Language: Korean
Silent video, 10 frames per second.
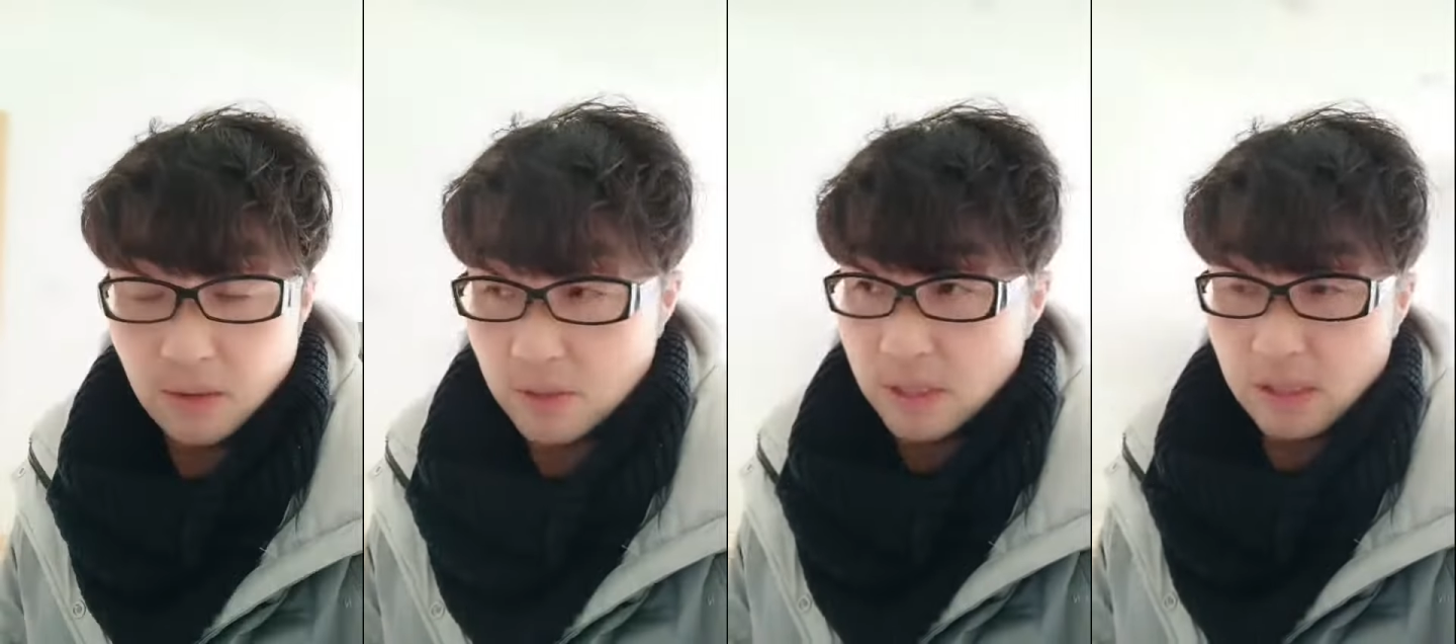
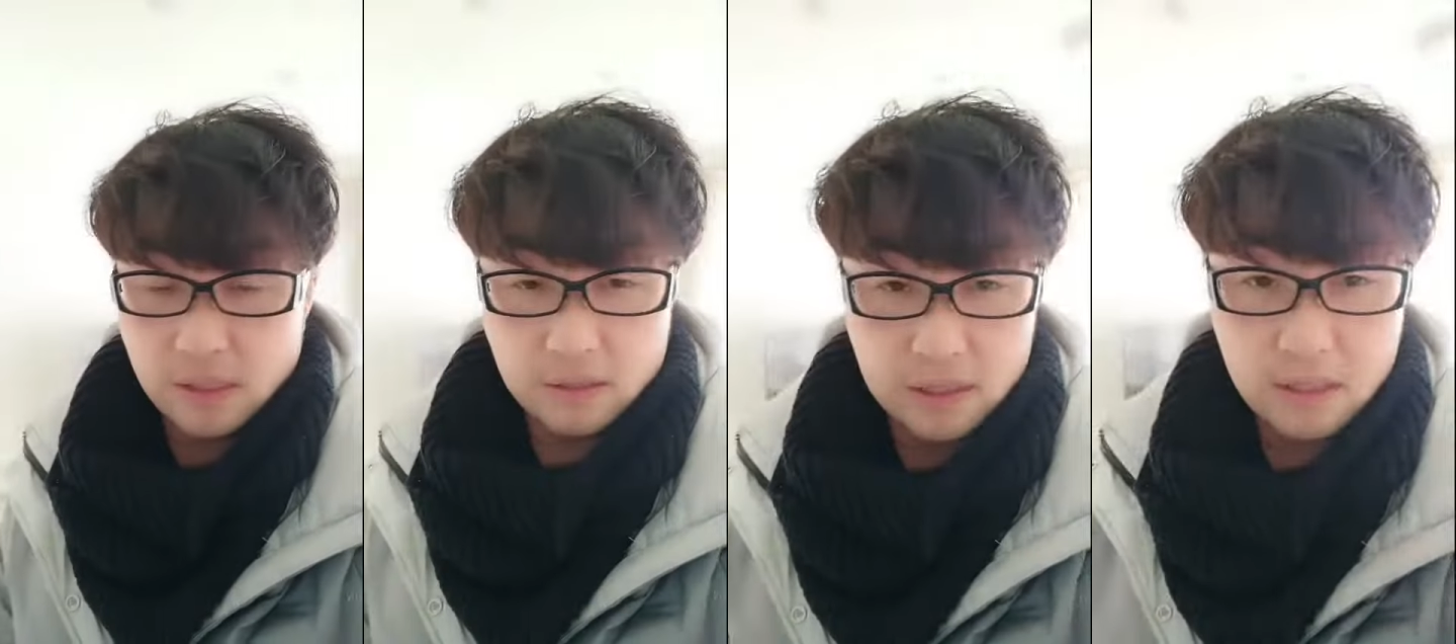
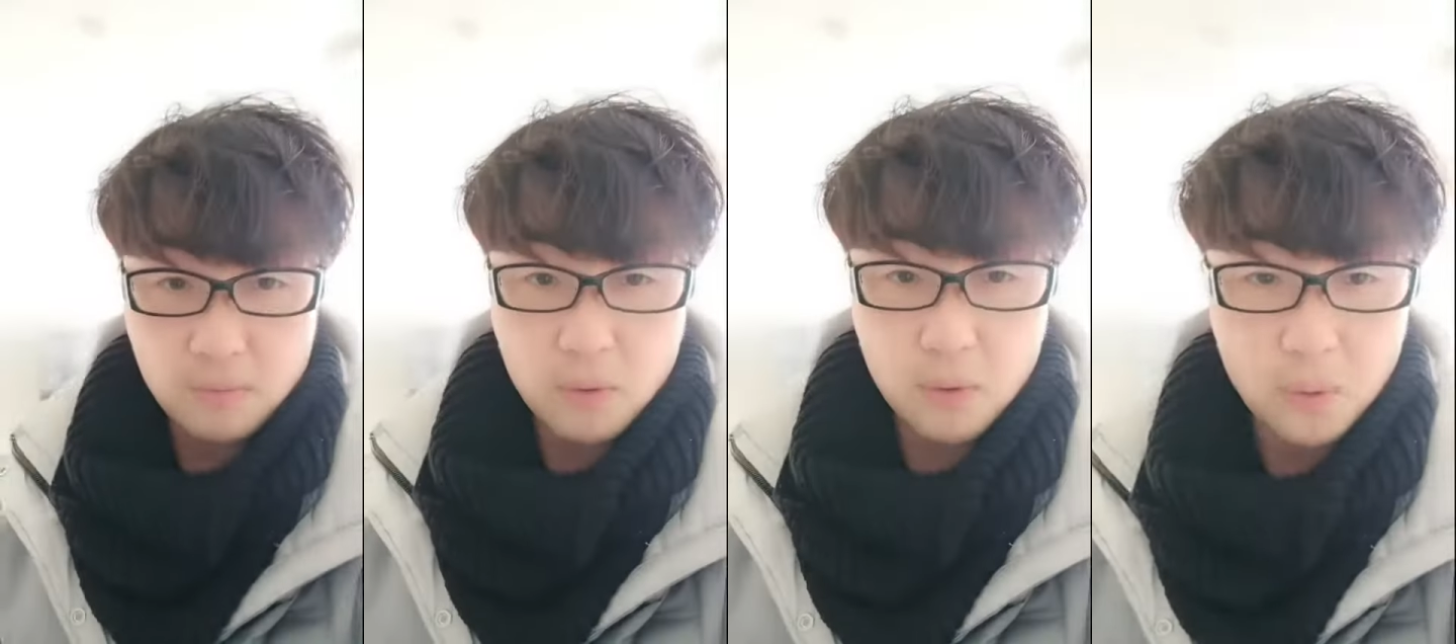혹시
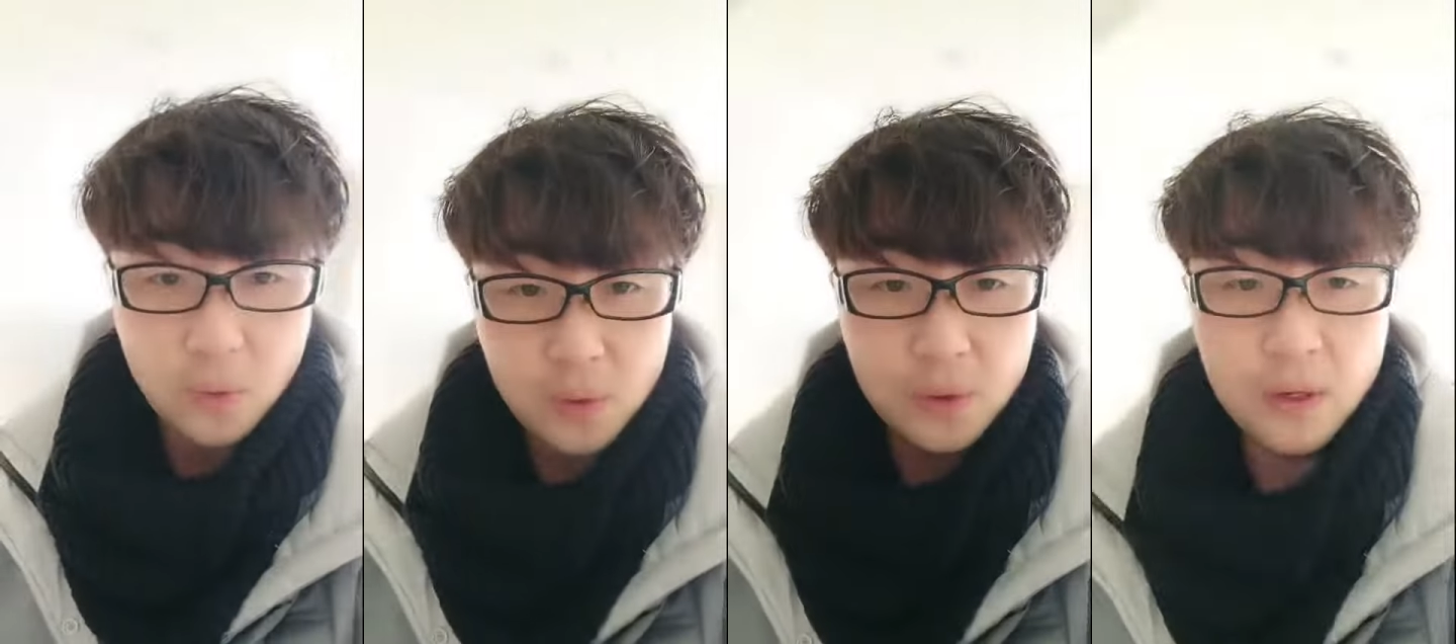영상을
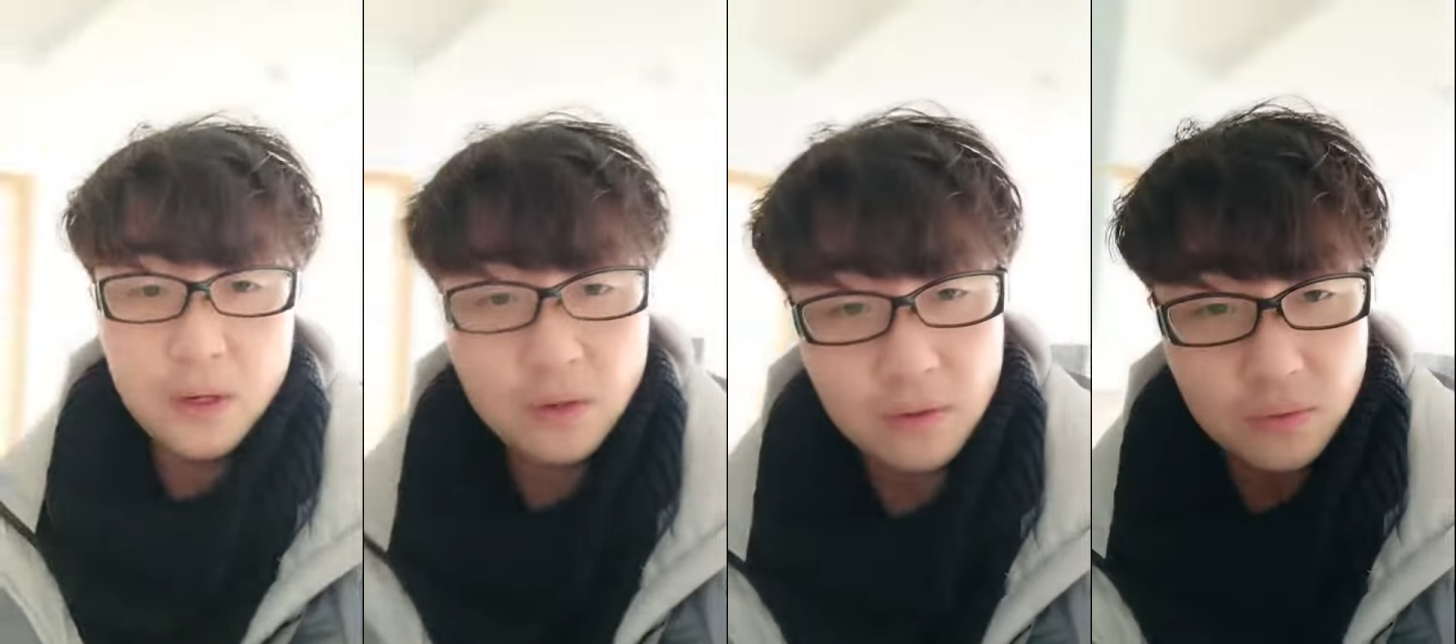보고
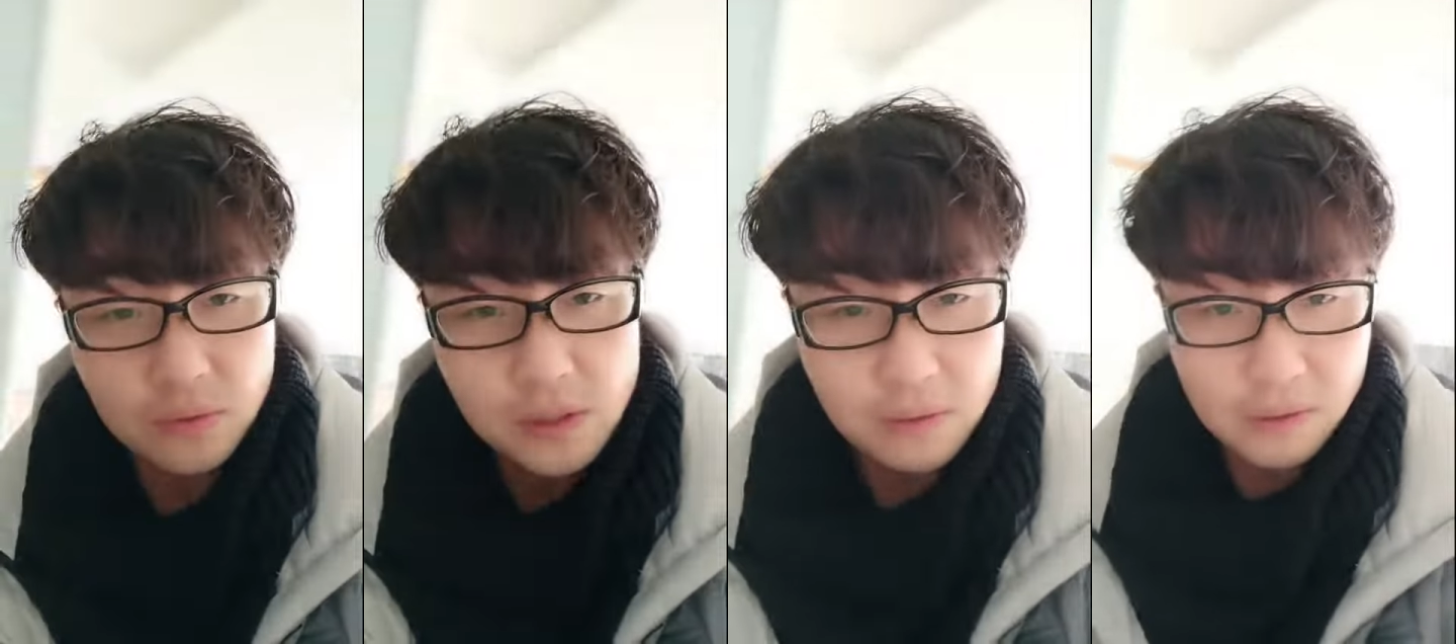
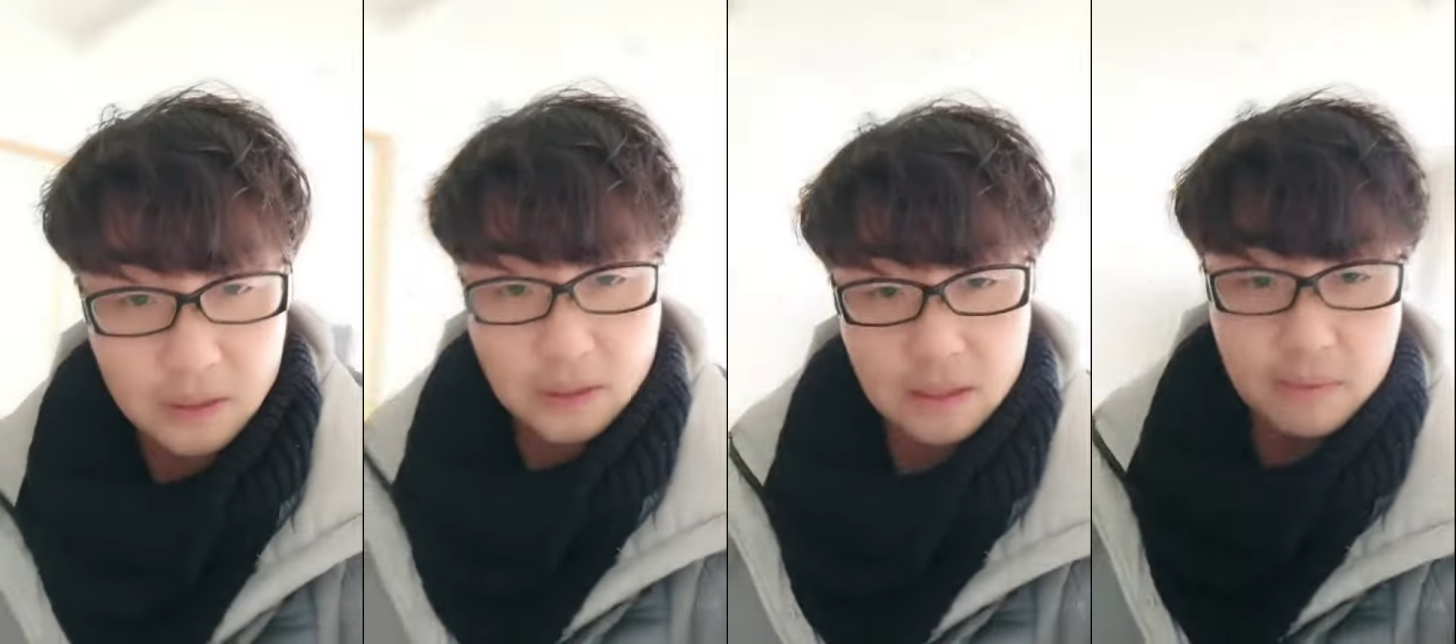
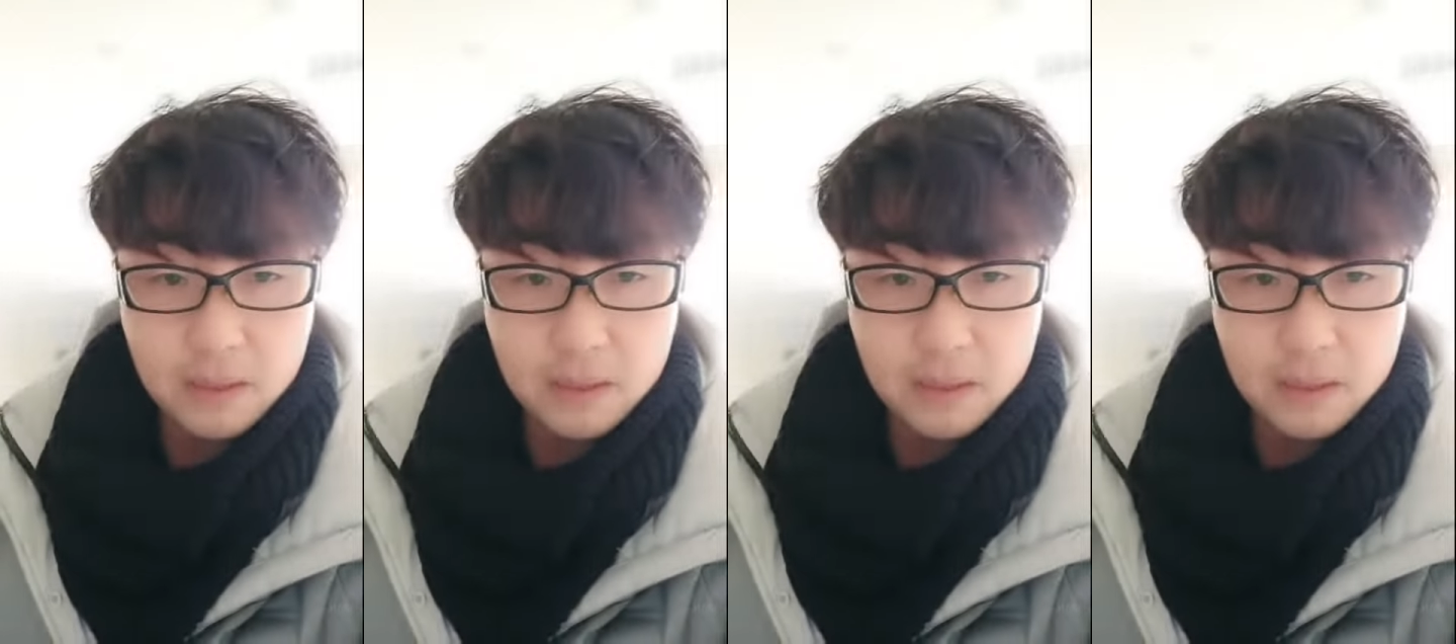국제광장 세